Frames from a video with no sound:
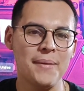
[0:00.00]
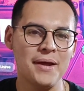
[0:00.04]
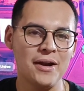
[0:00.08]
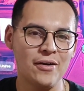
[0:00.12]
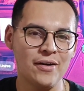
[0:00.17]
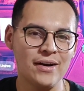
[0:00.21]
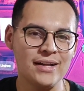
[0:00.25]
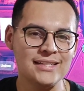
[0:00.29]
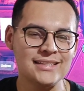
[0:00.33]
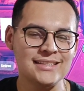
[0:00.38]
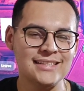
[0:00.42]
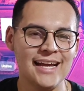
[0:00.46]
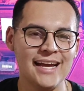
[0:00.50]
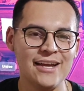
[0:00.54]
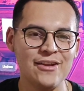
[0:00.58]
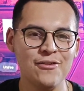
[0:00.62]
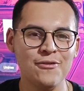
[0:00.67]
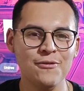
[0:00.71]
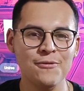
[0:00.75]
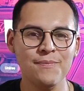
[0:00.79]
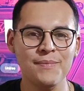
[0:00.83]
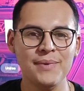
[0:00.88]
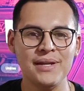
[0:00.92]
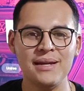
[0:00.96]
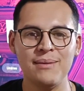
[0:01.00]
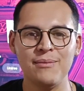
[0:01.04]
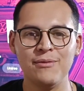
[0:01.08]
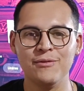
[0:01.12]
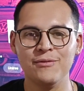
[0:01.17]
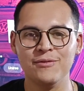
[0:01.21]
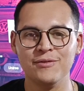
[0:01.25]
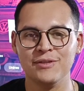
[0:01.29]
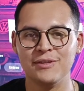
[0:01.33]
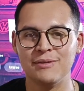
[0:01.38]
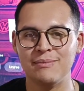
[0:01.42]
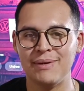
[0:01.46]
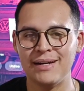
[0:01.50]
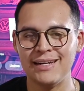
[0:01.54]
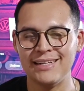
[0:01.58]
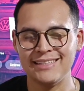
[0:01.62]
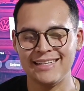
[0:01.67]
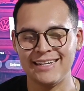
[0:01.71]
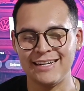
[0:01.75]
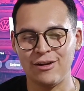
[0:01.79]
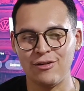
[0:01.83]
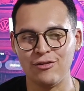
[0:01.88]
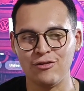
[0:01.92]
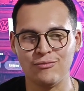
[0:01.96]
Pero ahora este año venimos más
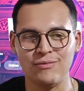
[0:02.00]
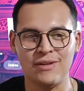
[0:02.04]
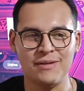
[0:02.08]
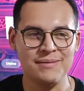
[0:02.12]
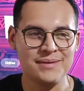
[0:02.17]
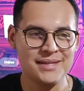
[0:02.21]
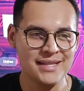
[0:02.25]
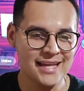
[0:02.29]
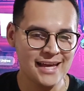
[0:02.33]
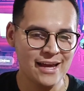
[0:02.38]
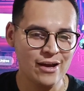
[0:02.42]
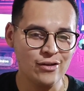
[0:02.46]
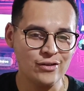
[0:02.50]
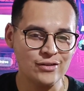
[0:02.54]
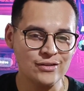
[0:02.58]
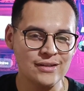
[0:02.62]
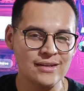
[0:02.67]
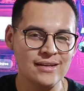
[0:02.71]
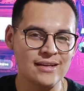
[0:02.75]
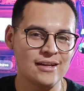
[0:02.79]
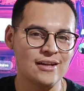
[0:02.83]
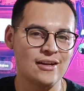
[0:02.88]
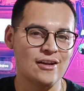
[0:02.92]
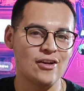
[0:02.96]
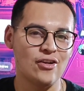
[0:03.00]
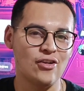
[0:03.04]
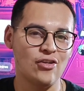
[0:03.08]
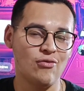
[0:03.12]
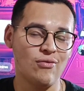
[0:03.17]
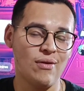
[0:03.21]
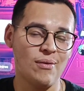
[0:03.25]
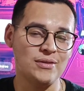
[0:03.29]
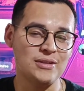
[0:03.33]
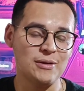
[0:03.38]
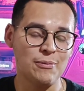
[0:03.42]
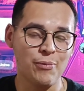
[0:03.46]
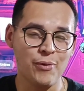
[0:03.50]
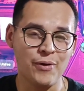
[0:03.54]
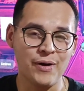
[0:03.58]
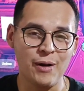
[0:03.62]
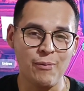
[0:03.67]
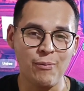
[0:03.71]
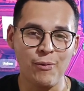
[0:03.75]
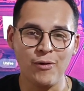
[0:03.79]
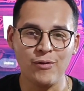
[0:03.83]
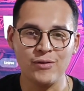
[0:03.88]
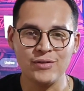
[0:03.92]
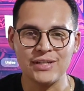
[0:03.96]
recargados con más videos. Nos vamos a
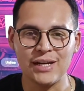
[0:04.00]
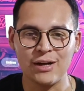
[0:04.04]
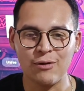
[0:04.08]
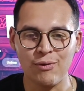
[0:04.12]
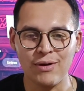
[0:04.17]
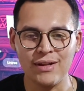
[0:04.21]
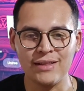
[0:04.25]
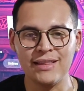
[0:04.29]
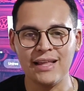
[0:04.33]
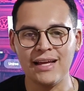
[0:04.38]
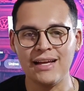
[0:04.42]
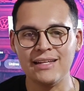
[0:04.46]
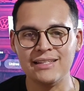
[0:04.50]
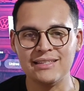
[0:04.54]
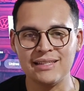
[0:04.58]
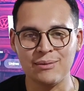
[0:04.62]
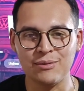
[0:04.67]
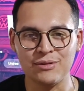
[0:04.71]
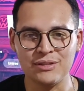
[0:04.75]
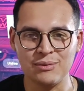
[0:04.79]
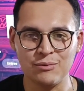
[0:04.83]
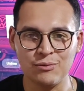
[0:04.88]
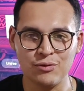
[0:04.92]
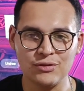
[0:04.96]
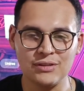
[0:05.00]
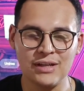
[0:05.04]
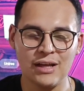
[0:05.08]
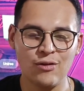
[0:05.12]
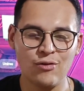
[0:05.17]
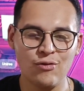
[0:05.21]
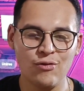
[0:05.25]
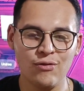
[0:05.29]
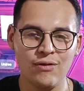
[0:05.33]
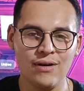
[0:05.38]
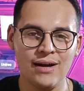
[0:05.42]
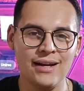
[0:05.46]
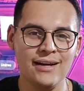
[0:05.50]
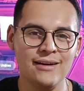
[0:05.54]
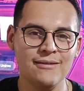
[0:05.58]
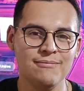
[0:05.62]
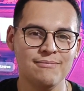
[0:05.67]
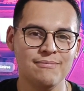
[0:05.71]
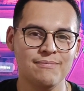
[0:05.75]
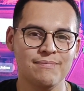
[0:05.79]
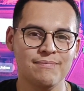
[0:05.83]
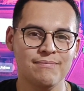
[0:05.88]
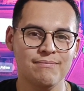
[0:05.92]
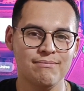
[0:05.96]
poner por nuestra cuenta, estamos en busca de un
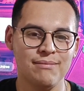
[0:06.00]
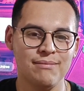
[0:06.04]
lugar